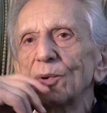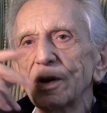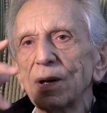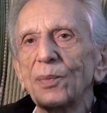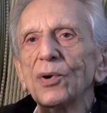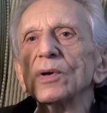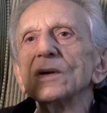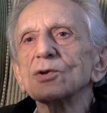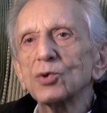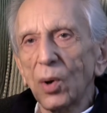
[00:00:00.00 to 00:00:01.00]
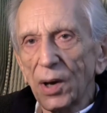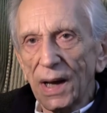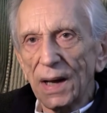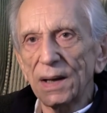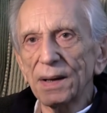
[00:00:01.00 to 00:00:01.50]
poter poi
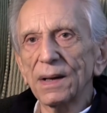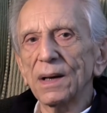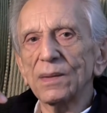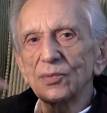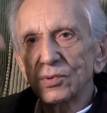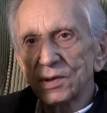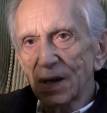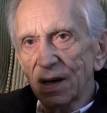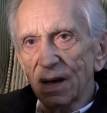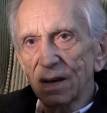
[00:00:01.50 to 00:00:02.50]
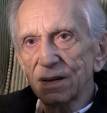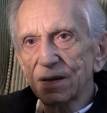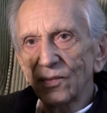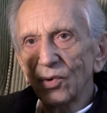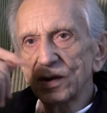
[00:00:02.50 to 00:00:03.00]
suonare la musica che
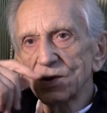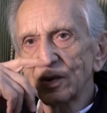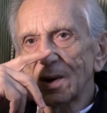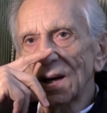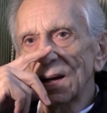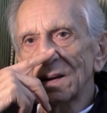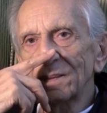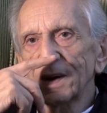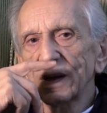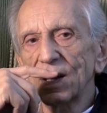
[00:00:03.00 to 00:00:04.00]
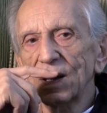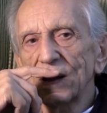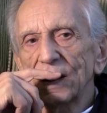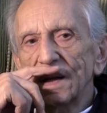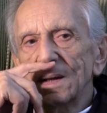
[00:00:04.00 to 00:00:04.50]
si vuole suonare, perché
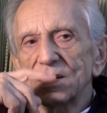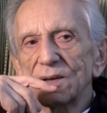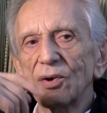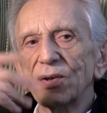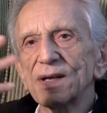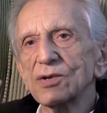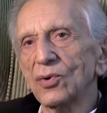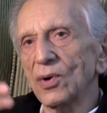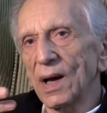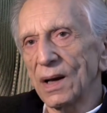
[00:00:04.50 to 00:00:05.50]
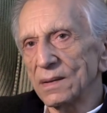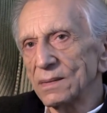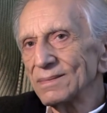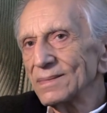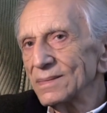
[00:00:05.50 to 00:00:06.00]
se no da sola
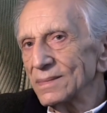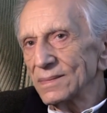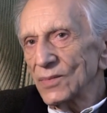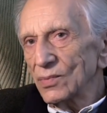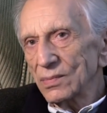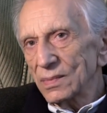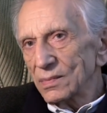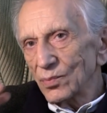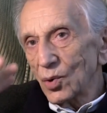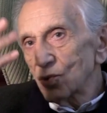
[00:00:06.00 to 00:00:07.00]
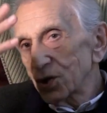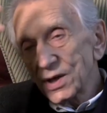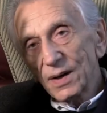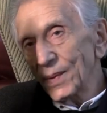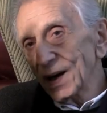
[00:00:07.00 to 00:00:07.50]
mm, può
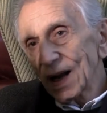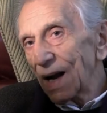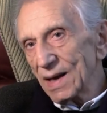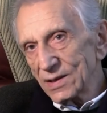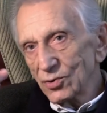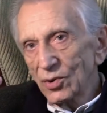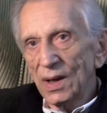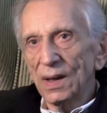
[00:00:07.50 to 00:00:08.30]
uscire per caso,